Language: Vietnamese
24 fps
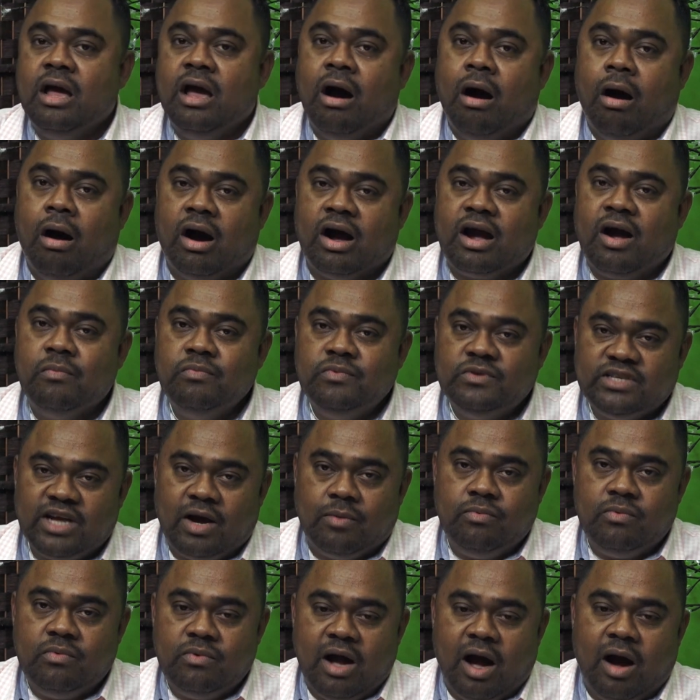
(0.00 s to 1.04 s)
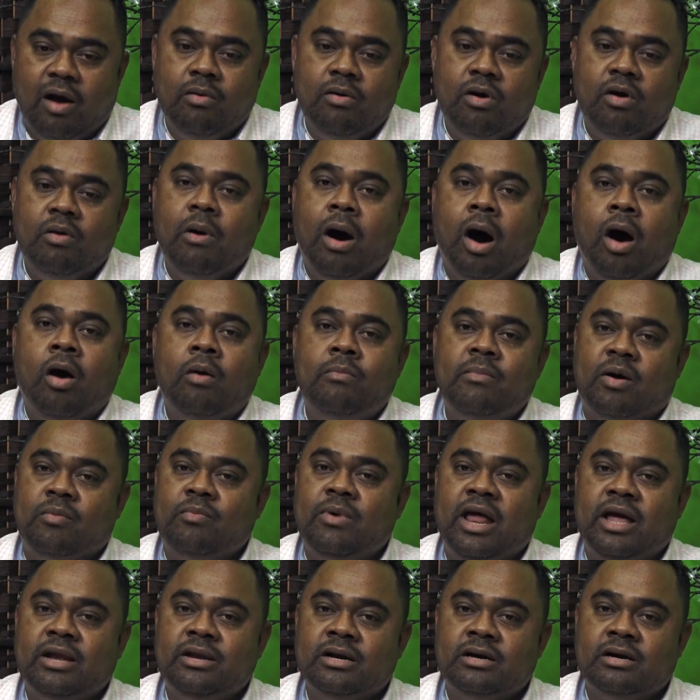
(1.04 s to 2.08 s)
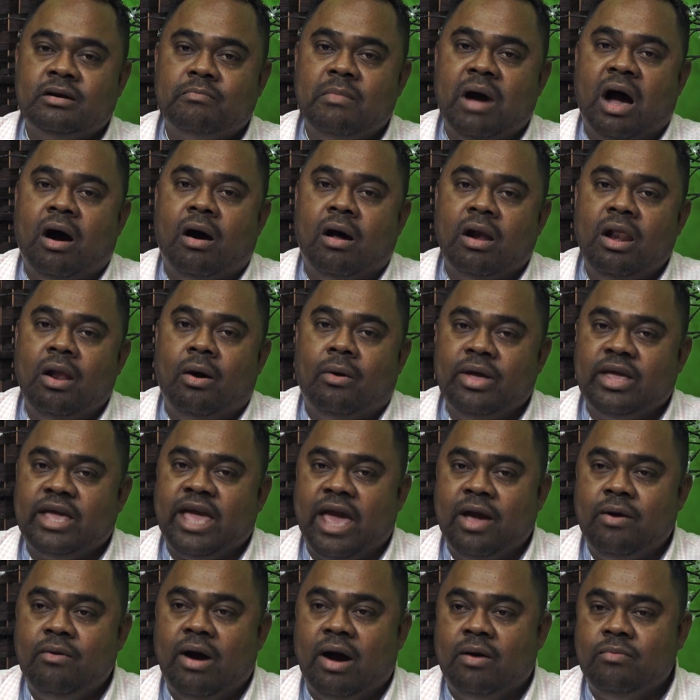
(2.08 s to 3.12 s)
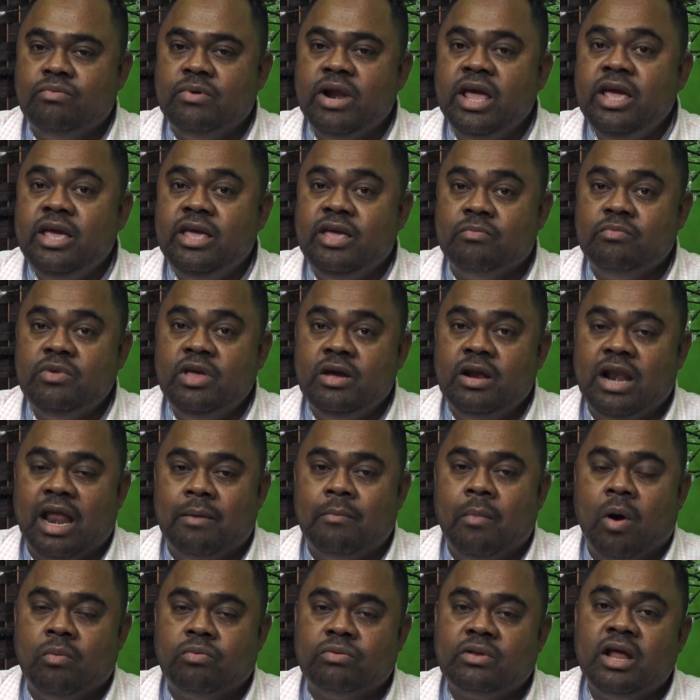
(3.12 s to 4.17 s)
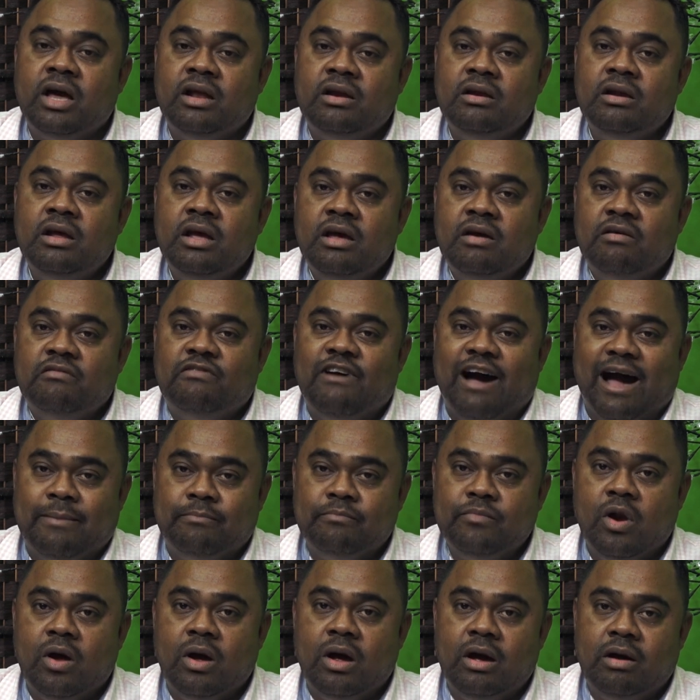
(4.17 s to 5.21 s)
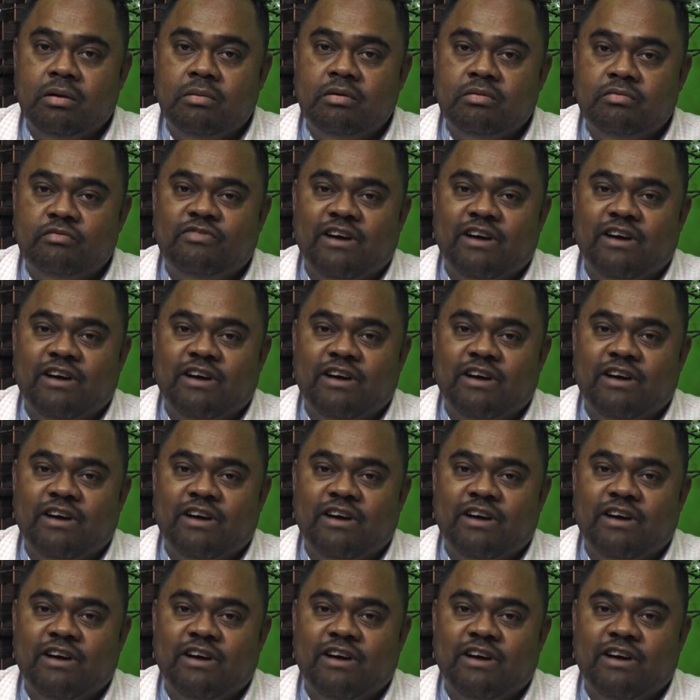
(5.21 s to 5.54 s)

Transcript: họ không sốc họ không ôm ông lên được mà họ lôi kéo ông đi giống như là một tên phạm ờ,